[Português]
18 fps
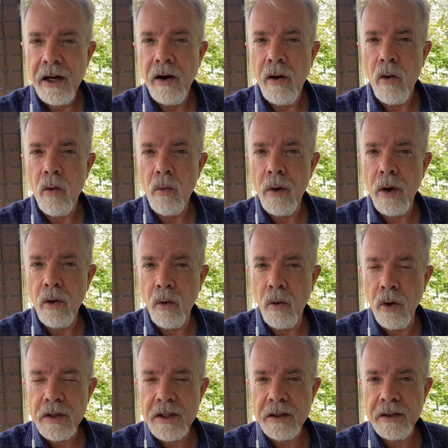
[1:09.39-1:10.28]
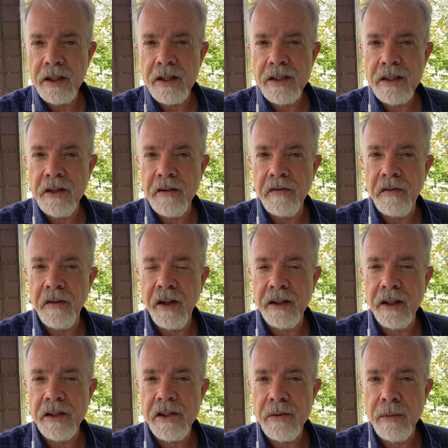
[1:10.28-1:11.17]
Alguma coisa tem que ser
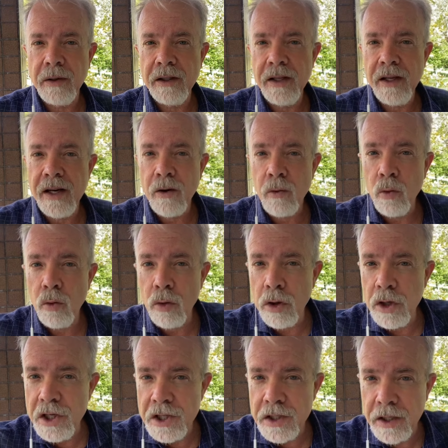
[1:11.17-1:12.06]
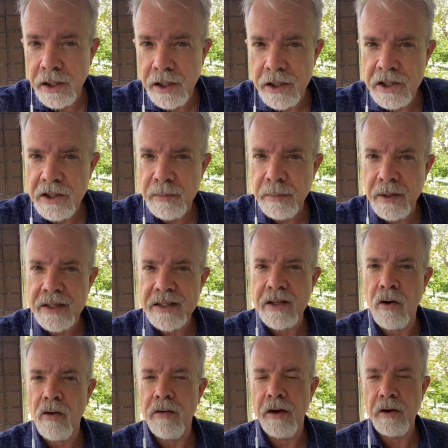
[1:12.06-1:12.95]
feita de maneira urgente para
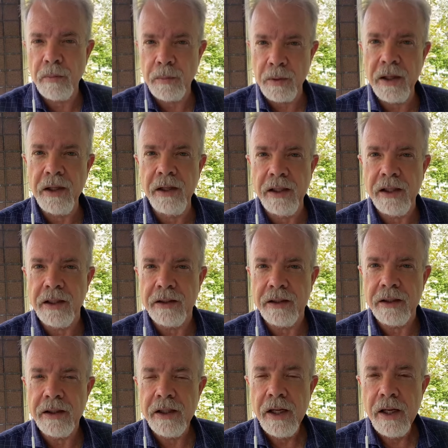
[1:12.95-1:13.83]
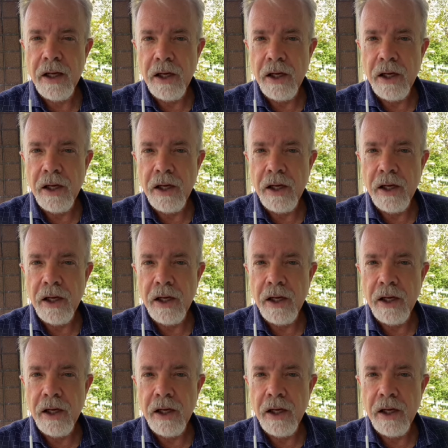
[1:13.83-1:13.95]
salvar o planeta.